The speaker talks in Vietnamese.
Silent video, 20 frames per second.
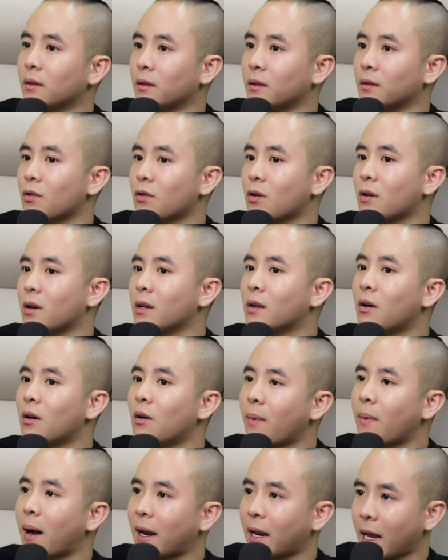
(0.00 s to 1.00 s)
uh, cho đến
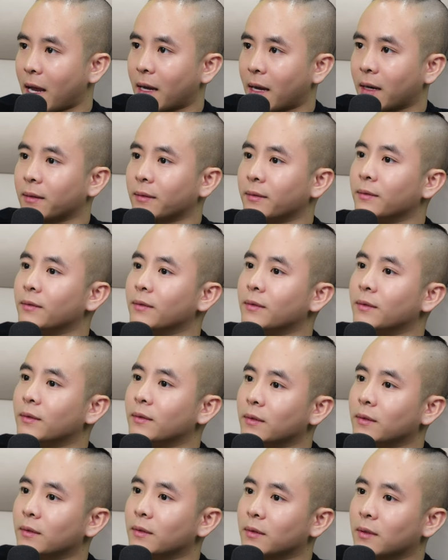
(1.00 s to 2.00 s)
khâu bán hàng
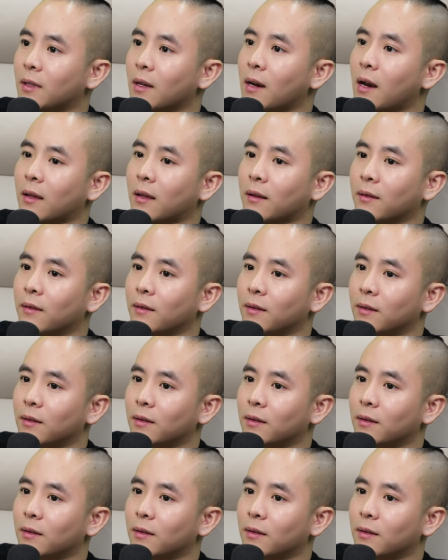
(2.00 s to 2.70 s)
tức là